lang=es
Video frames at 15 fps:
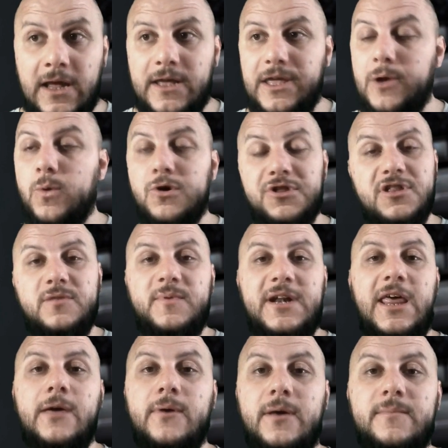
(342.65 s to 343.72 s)
y cuando se separa
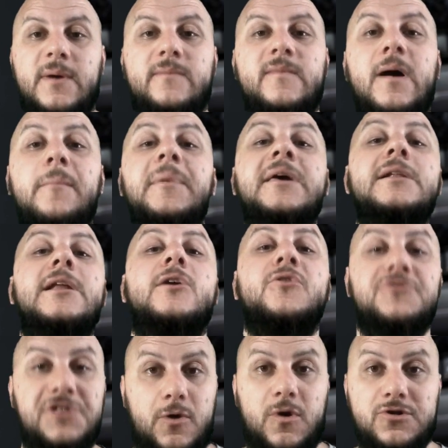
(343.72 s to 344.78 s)
de Batman va a pedirle
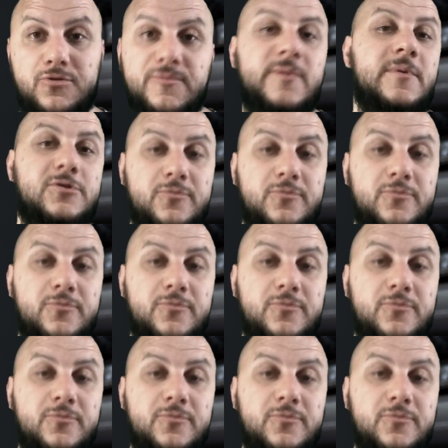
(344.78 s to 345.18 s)
consejo a Superman.